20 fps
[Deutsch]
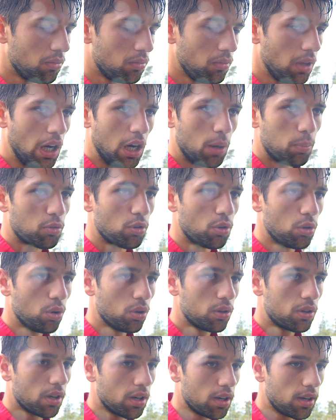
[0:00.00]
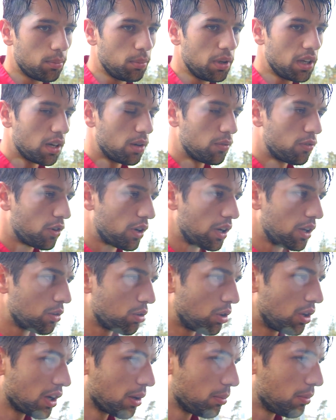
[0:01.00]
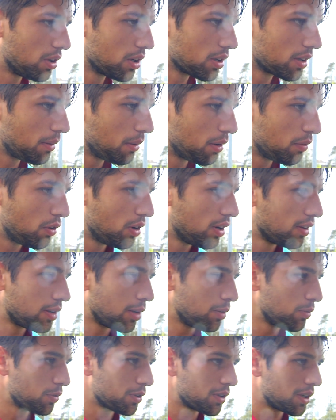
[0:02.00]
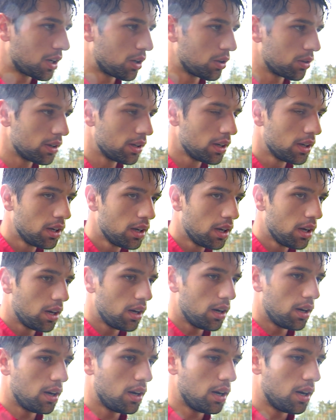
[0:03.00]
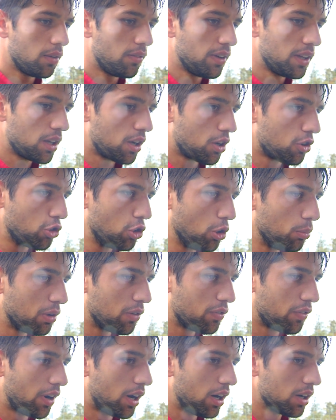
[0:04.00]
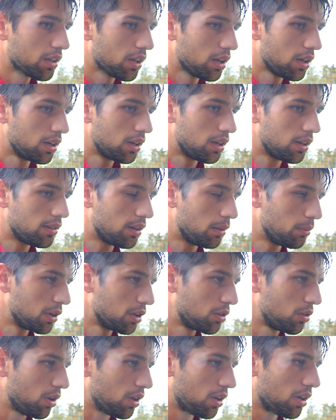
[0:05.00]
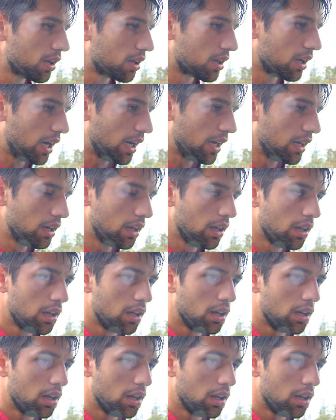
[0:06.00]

Ja, absolut. Äh, Michi hat vorher ein Tor gemacht, er war voller Selbstvertrauen. Äh, wenn der Stürmer fragt, dann äh, sagt man natürlich nicht nein.